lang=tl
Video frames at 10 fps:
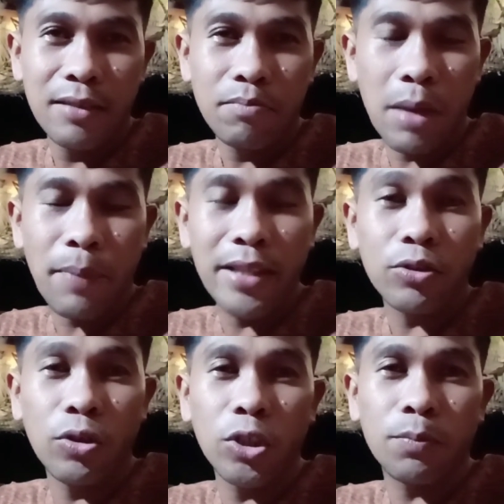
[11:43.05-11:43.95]
may
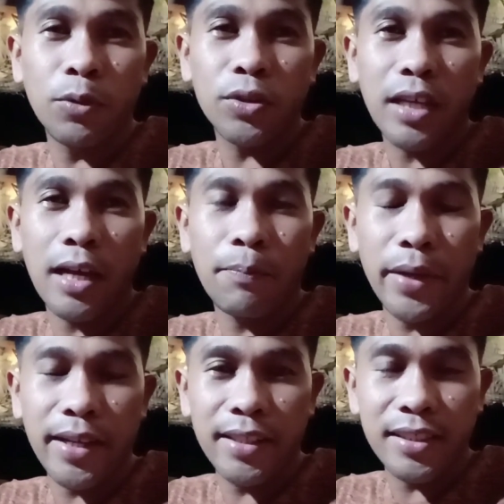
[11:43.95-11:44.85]
pahintulot po sa
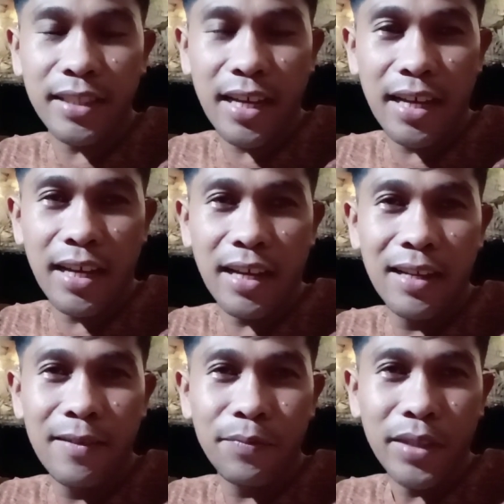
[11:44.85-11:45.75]
parents na
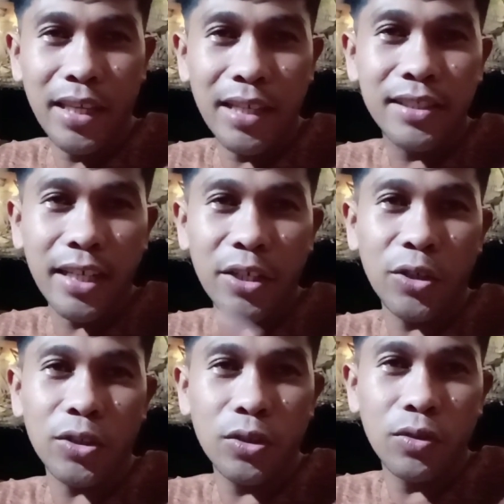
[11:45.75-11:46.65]

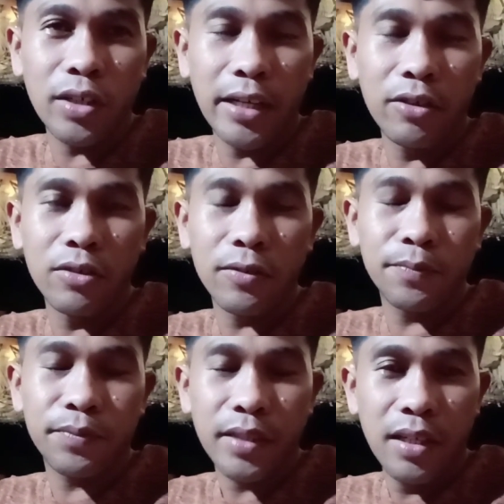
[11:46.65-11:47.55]
i-execute yung ganong